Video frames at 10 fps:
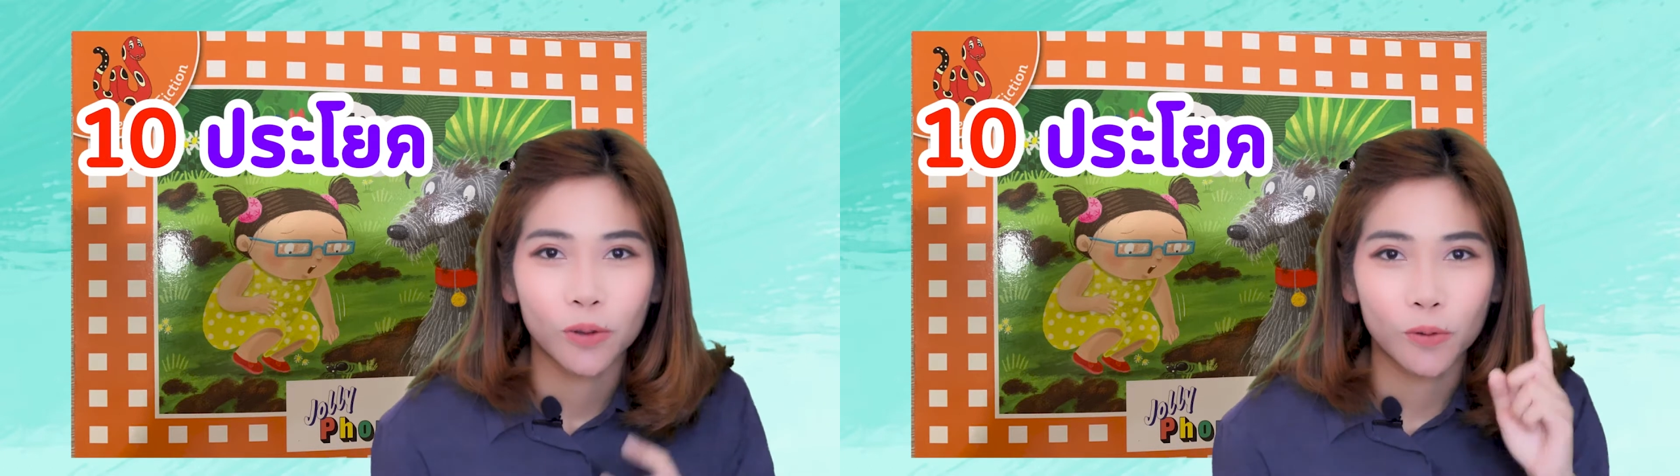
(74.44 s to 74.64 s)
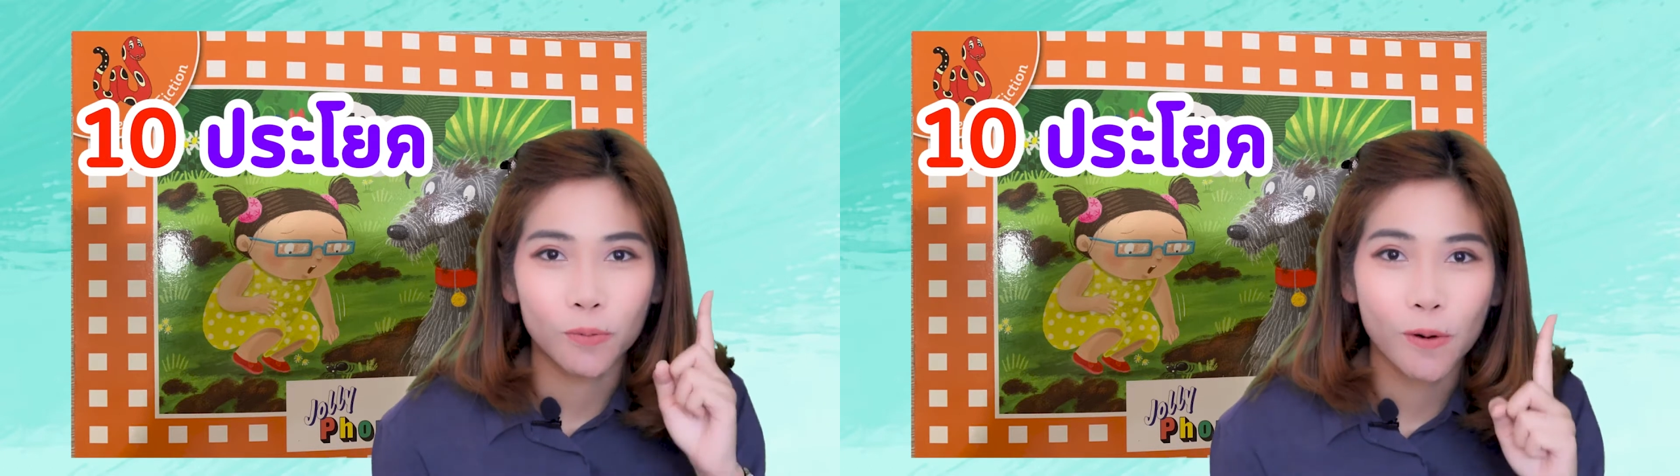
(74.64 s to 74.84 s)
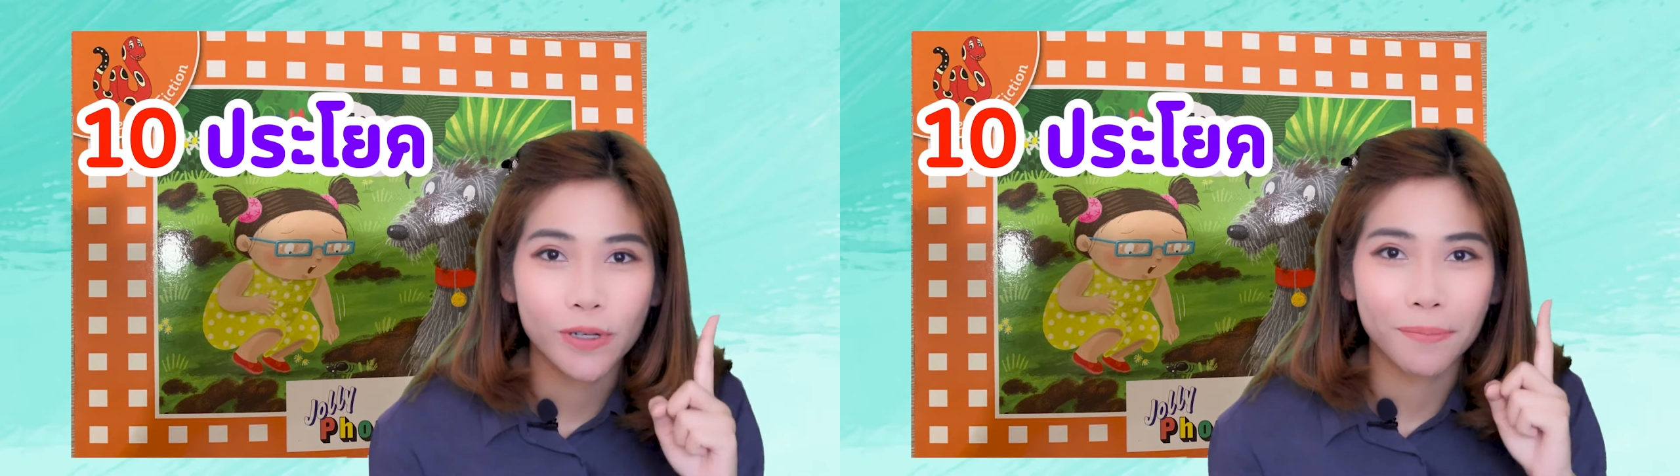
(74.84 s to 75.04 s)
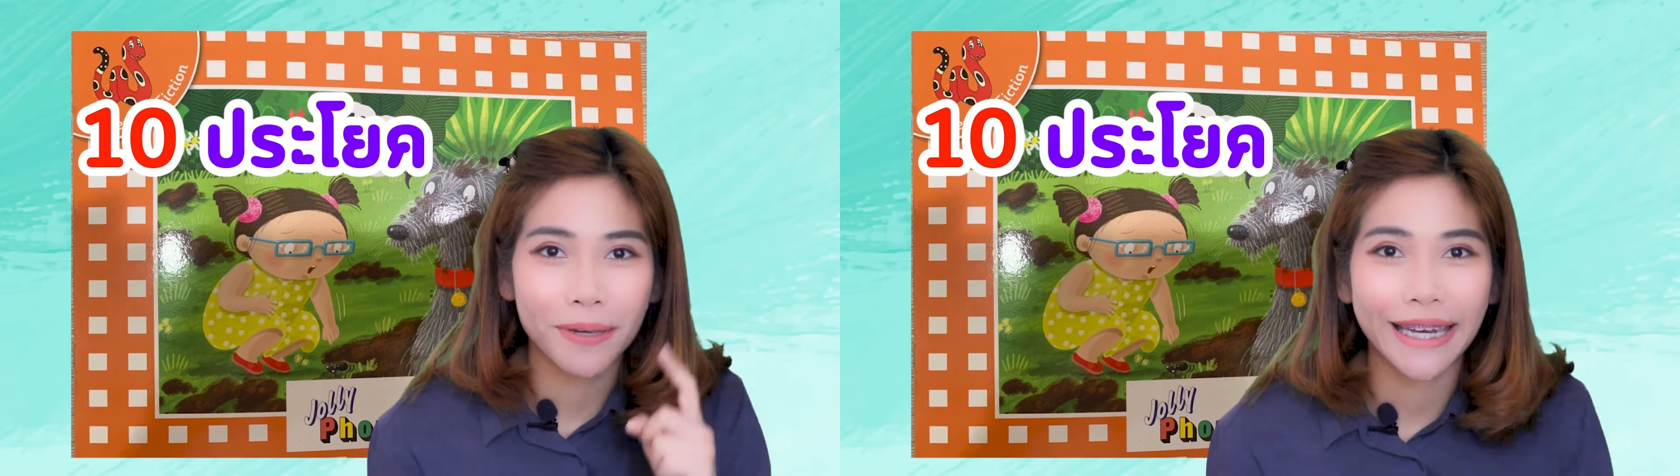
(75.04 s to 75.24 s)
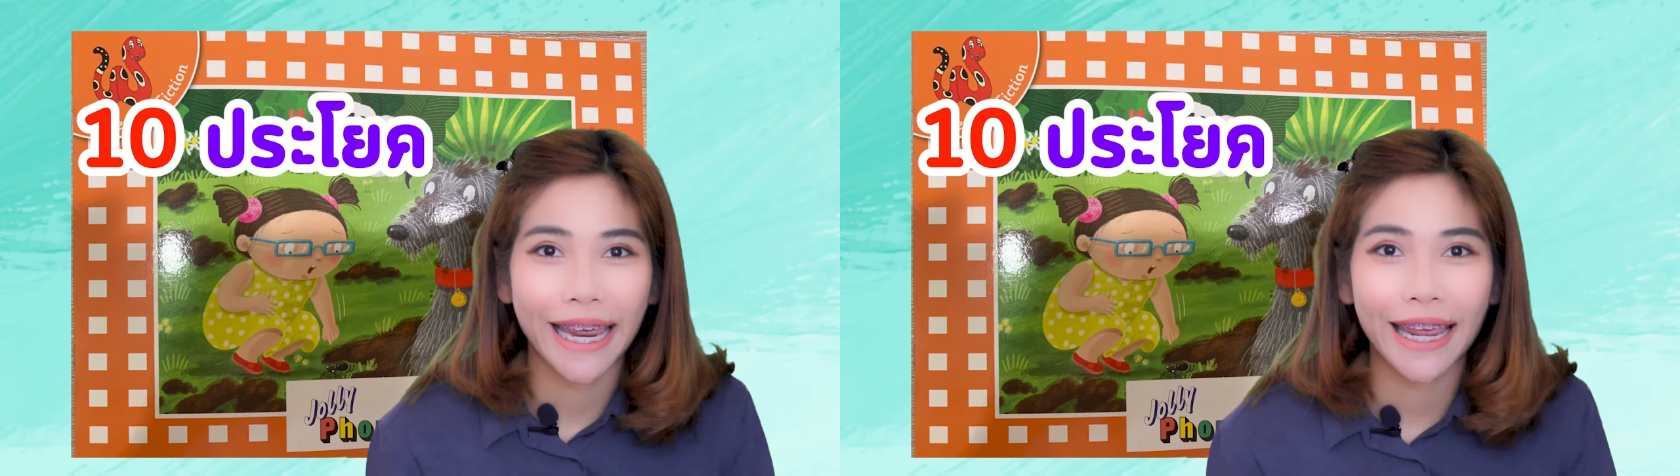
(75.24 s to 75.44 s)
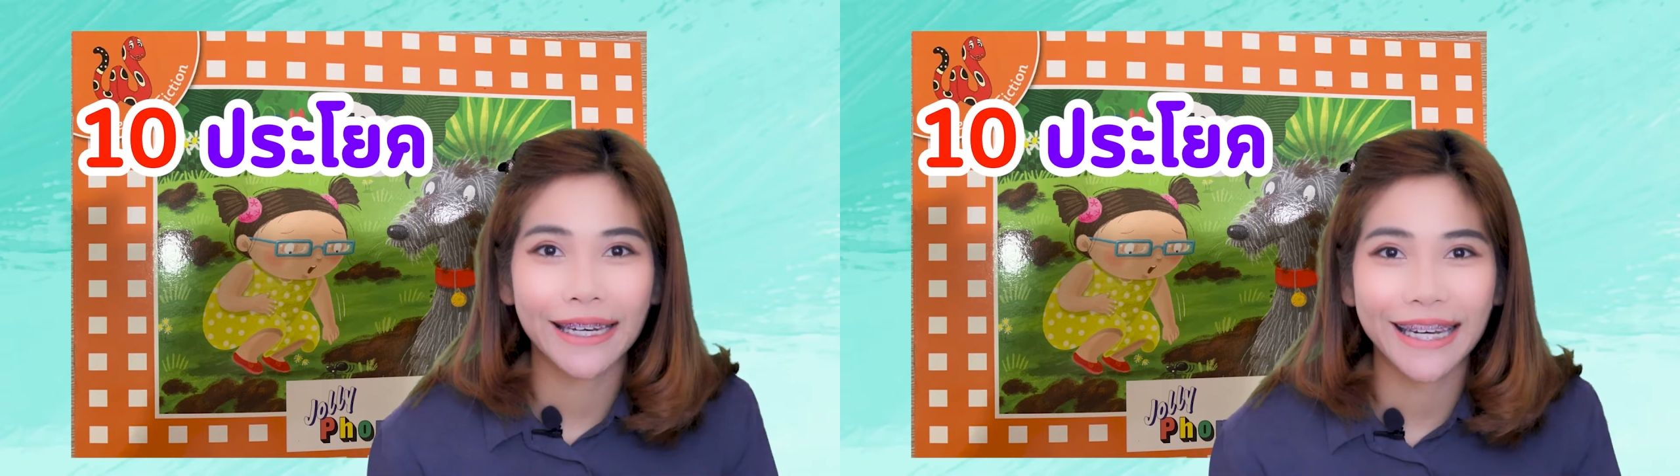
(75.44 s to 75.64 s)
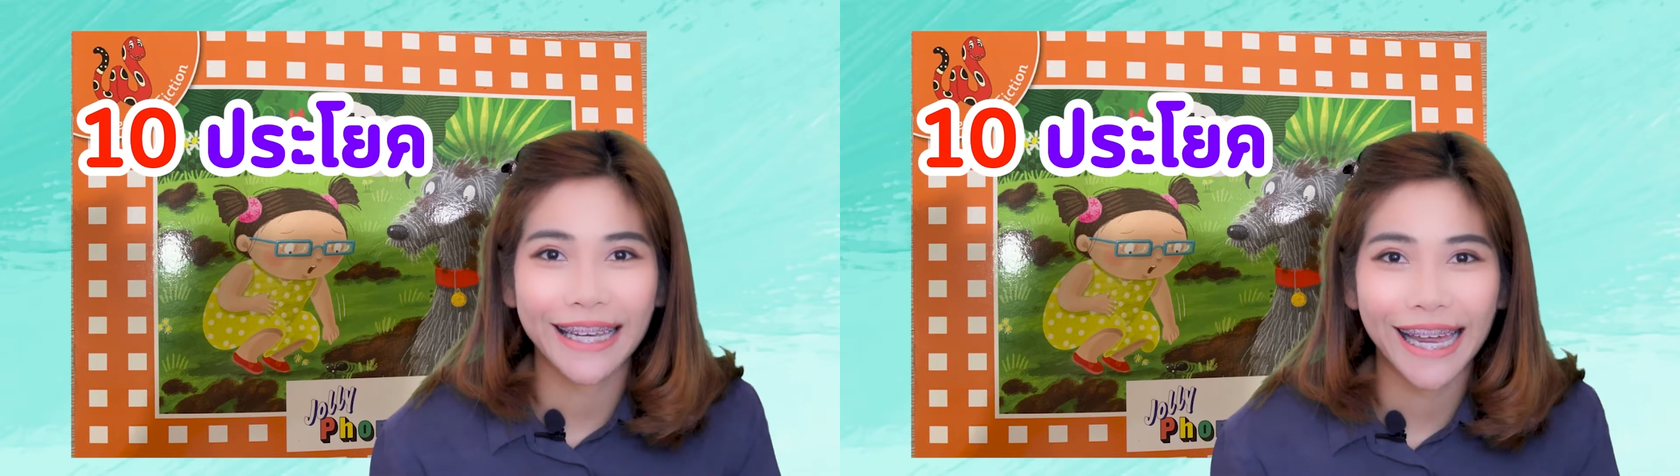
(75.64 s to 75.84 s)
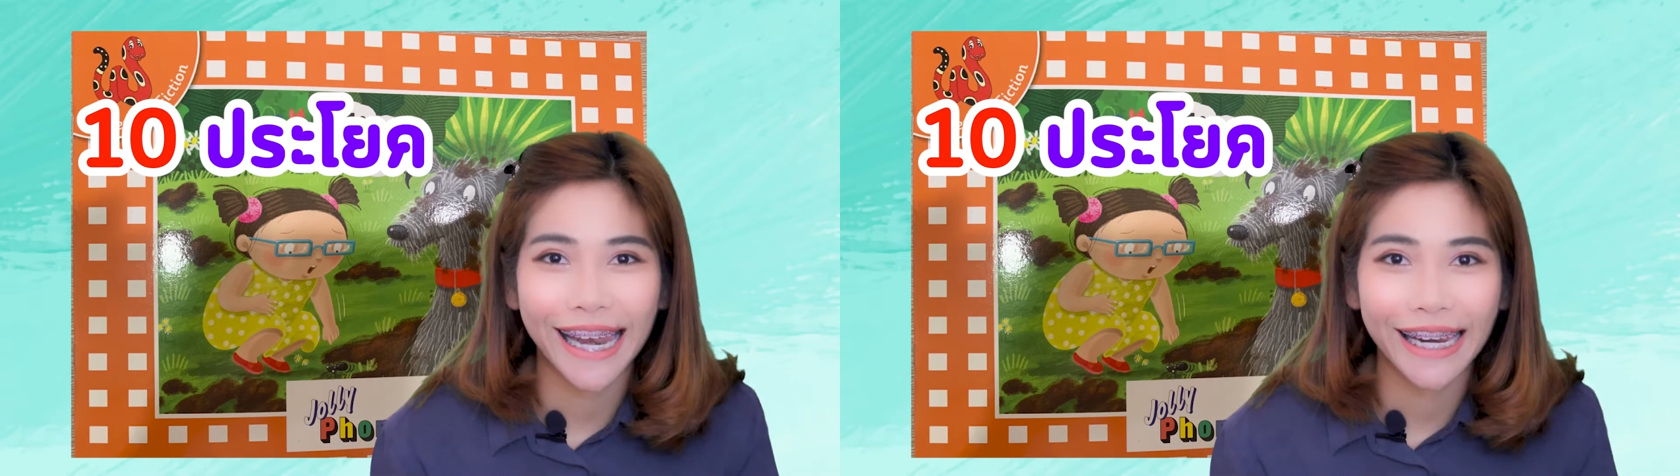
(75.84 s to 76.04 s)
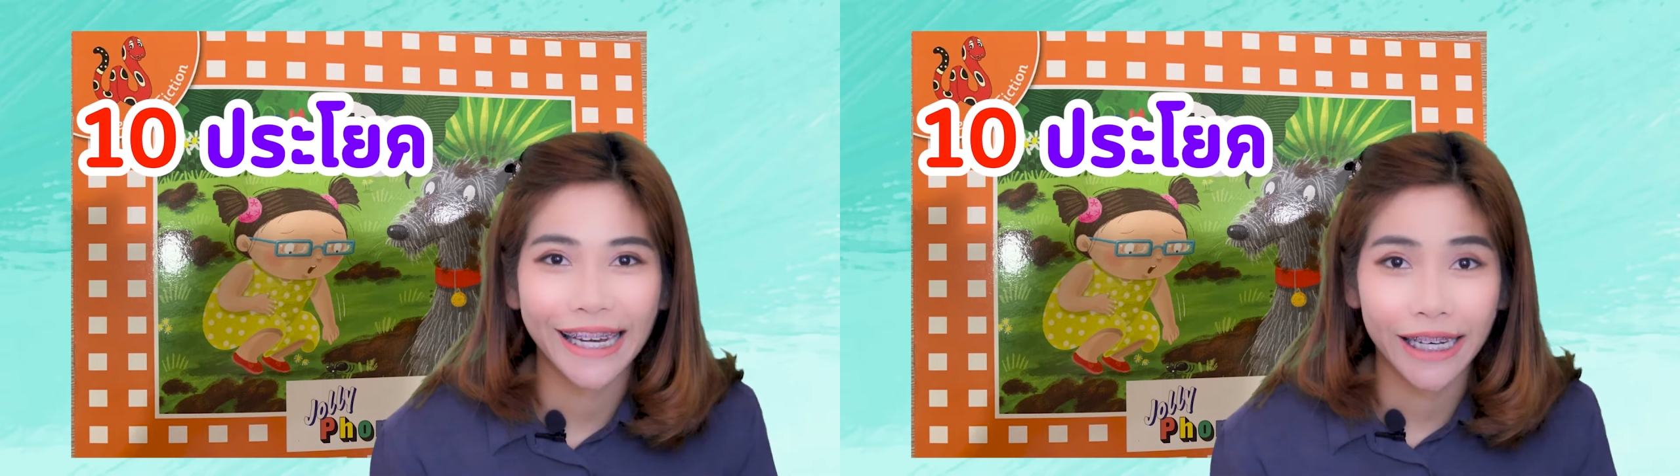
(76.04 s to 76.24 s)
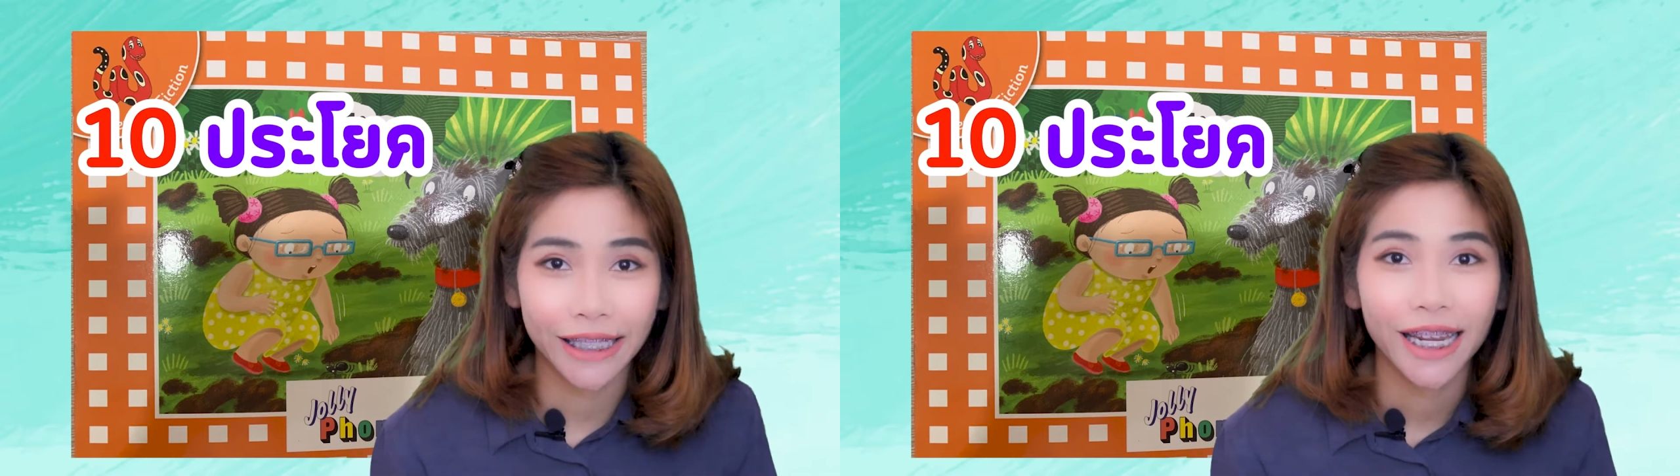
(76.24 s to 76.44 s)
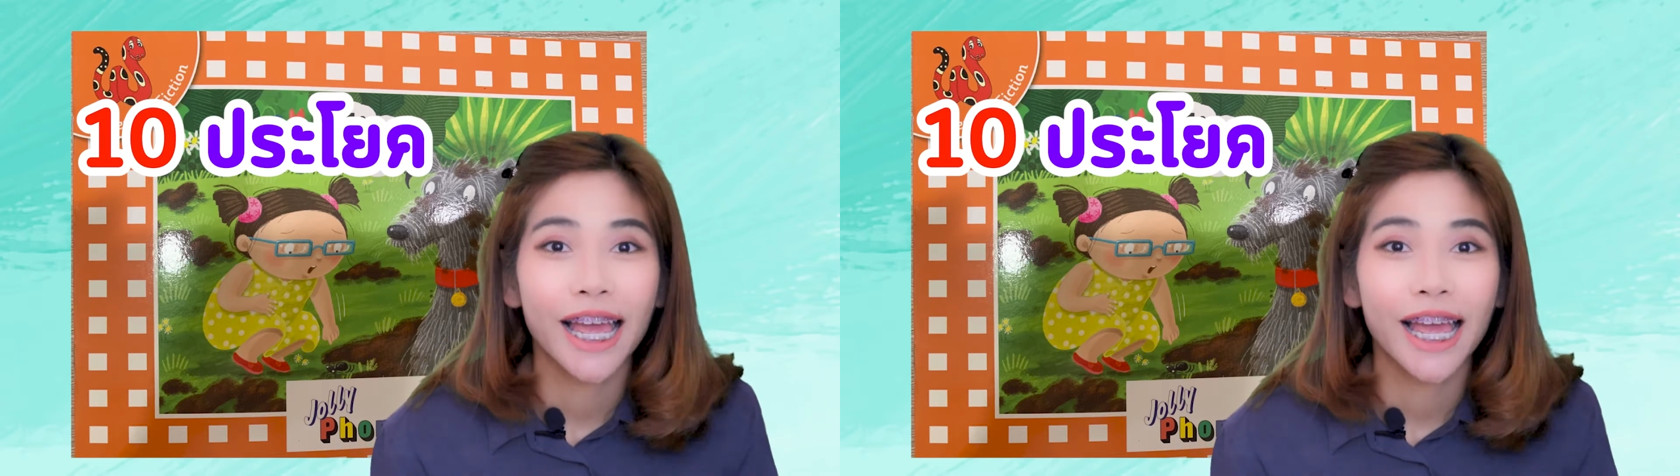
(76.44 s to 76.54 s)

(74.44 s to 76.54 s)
ครูโบจะมีเทคนิคอะไรนั้น